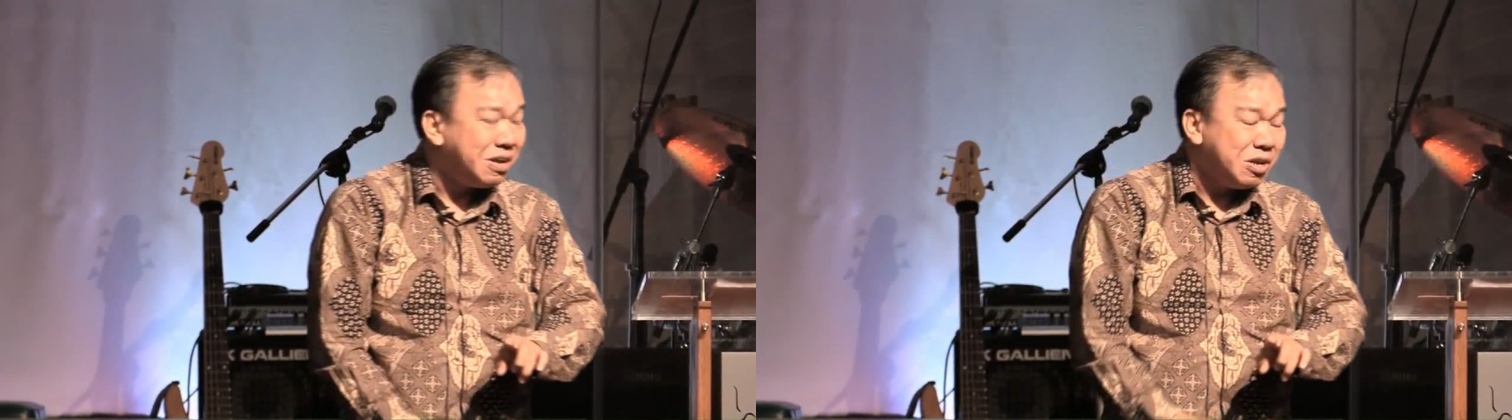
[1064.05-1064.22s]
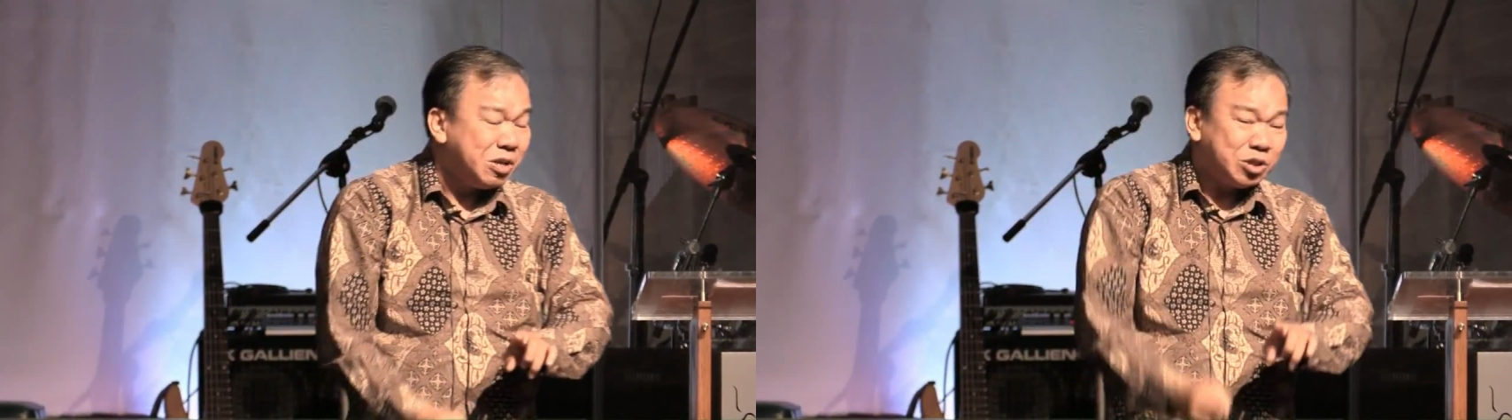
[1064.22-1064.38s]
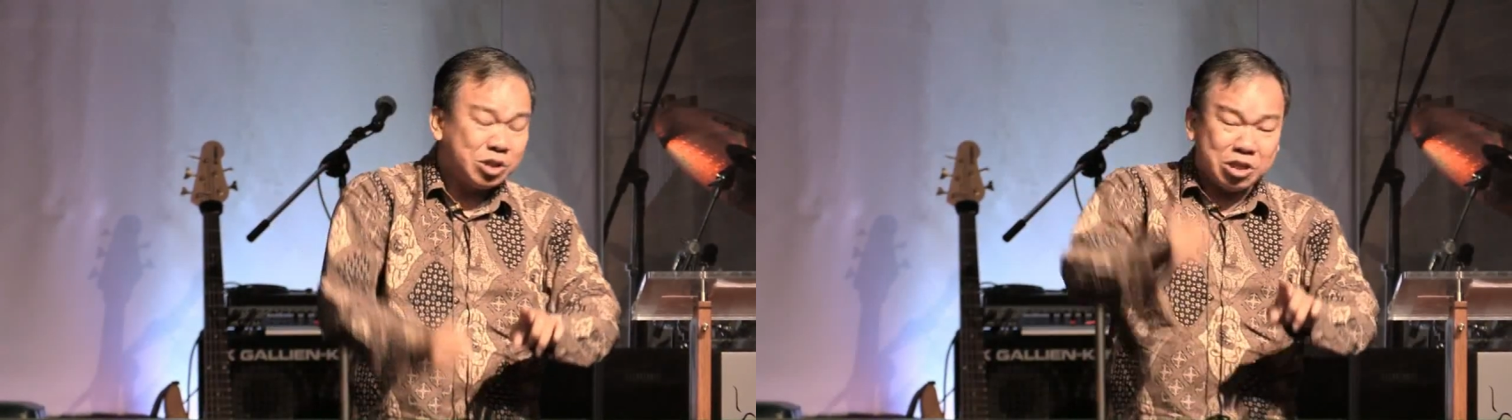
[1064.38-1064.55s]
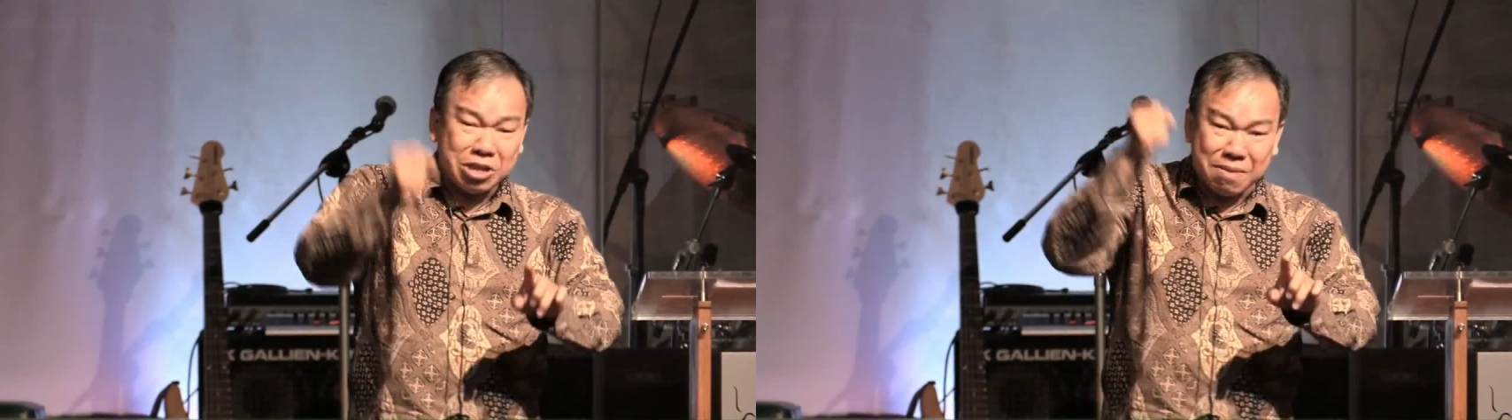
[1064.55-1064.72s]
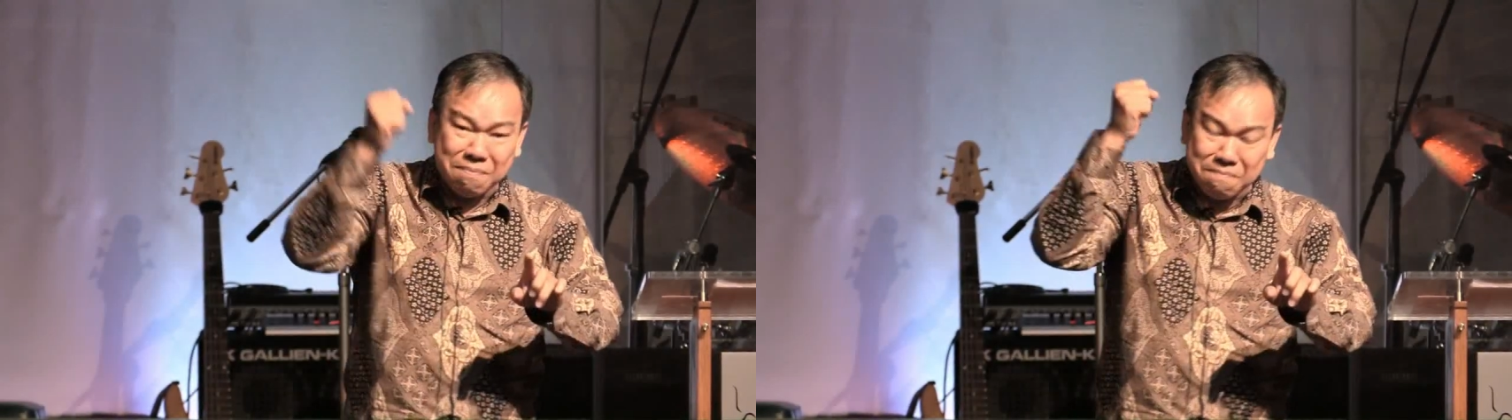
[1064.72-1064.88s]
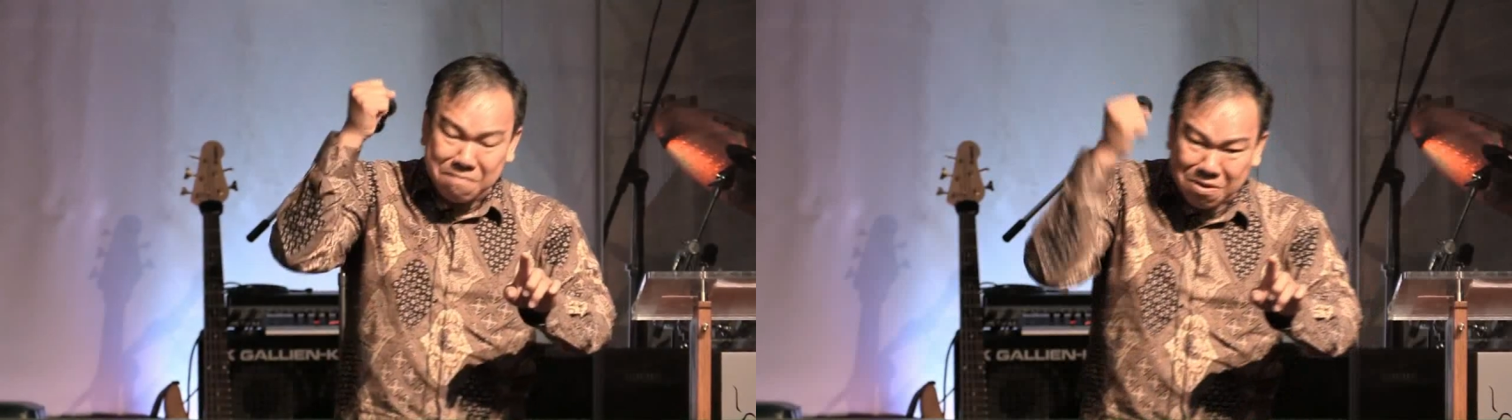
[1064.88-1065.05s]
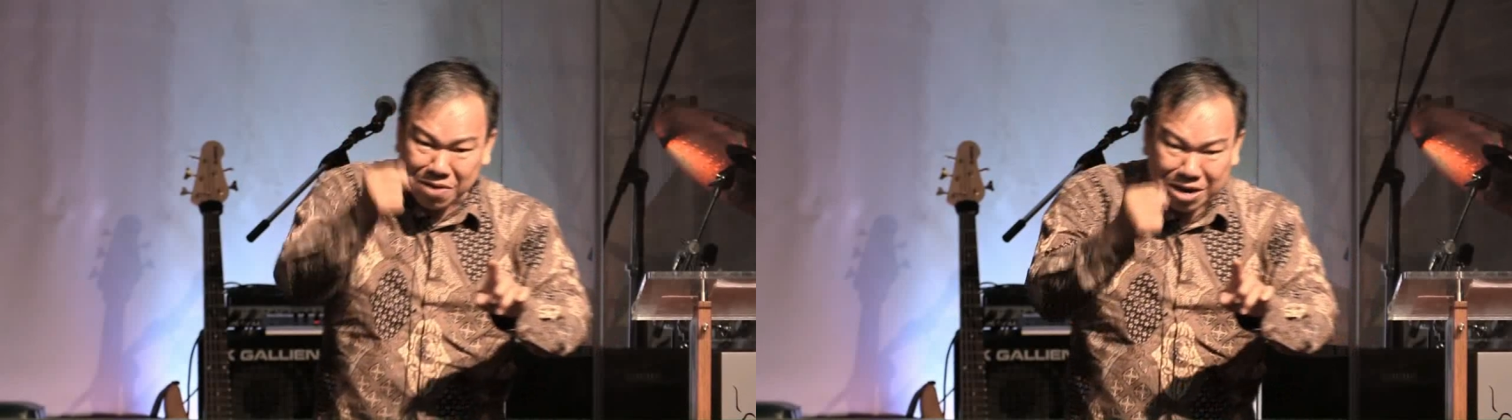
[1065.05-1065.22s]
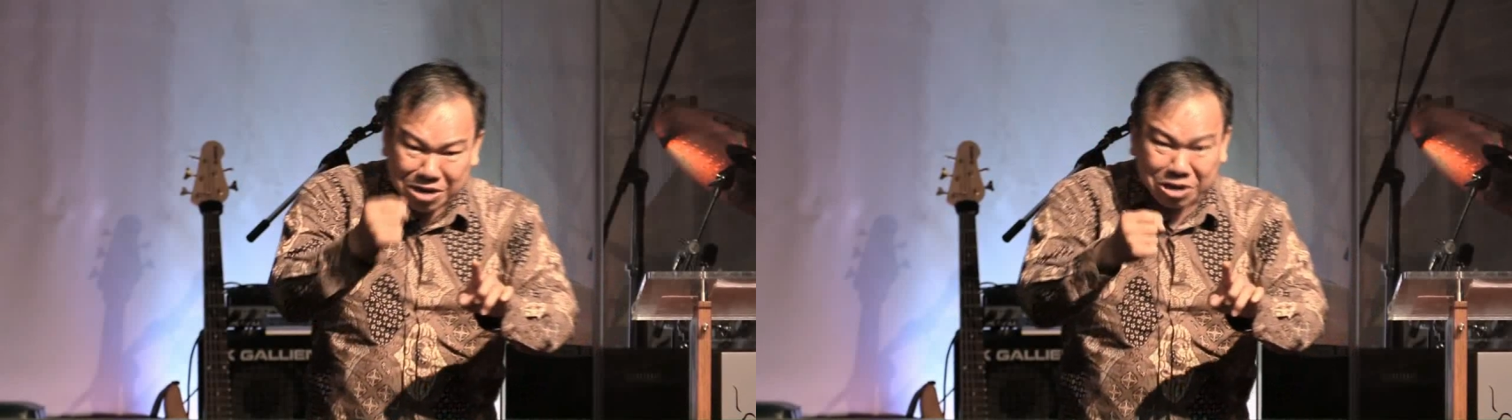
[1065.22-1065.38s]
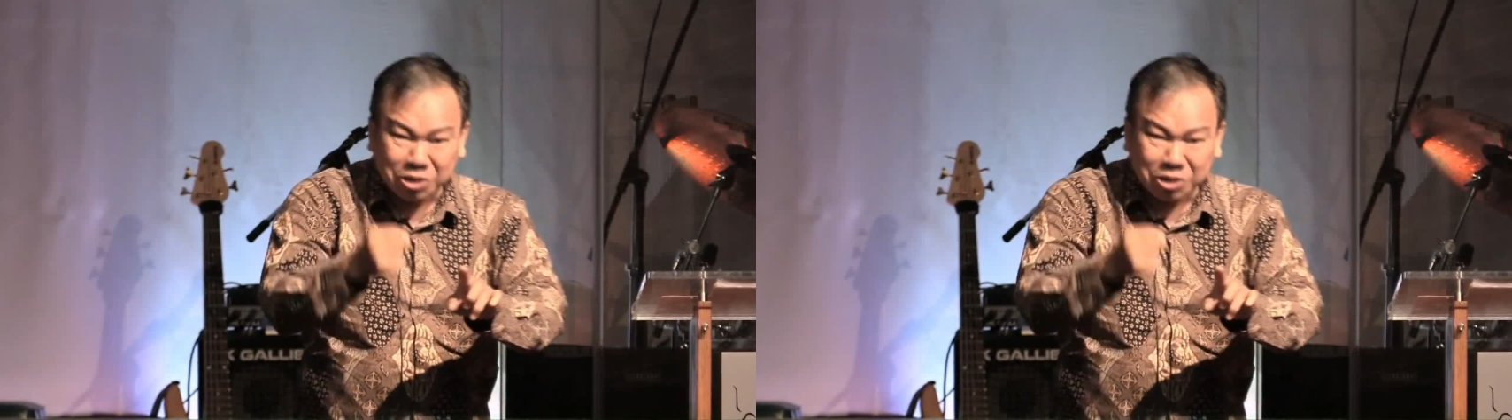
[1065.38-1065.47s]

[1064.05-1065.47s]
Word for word: Saya tidak mau hadir,